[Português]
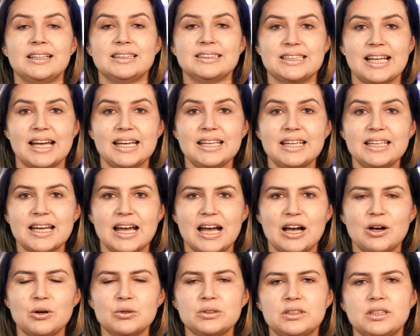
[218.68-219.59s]
Tá em
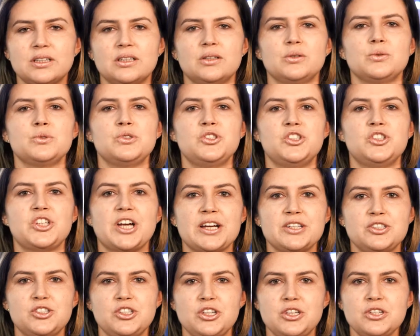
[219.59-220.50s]
alta os
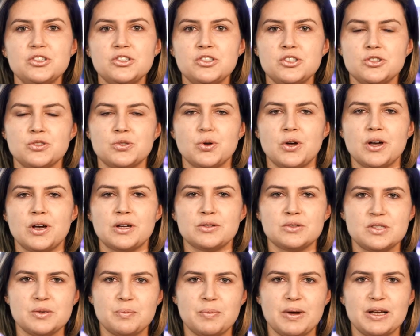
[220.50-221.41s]
jardins de zoando
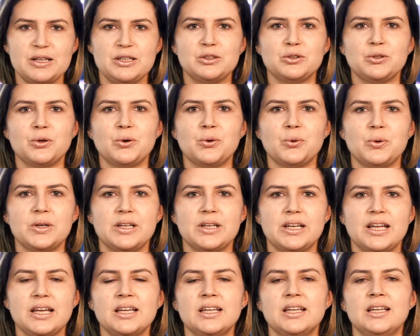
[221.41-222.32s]
se palitoa,
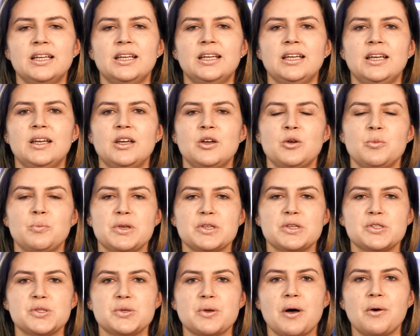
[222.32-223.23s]
né? O
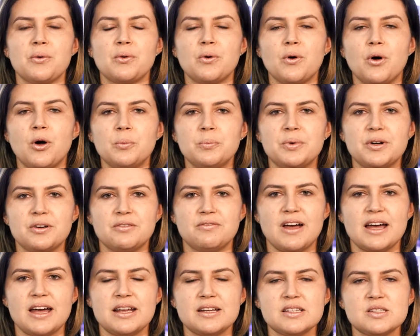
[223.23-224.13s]
pessoal compra
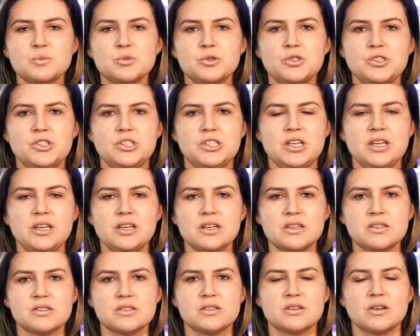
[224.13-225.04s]
várias
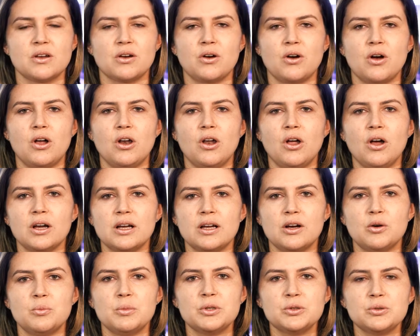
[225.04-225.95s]
mudinhas
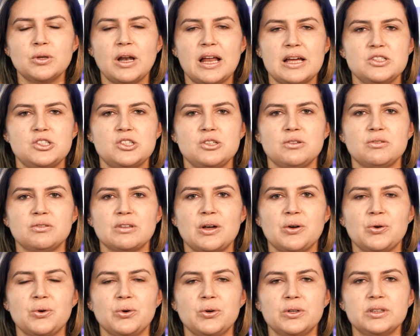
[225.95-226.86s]
Coloca uma do ladinho
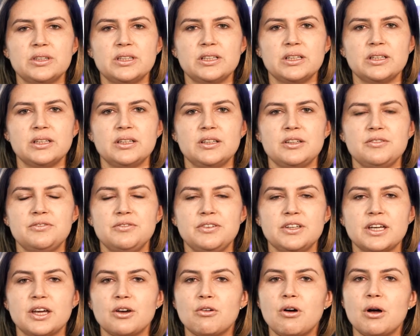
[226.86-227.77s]
da outra e
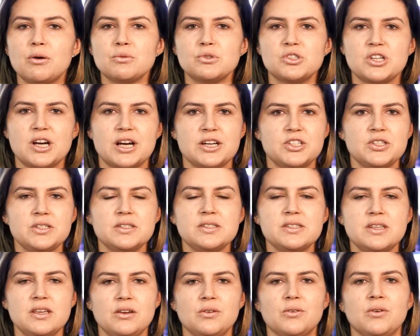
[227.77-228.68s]
fica igual um
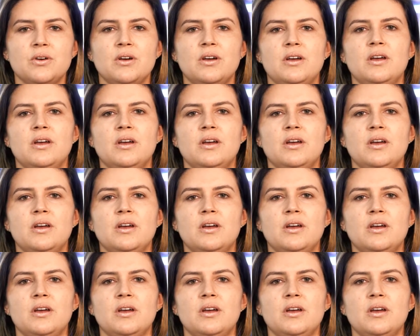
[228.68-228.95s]
jardinzinho.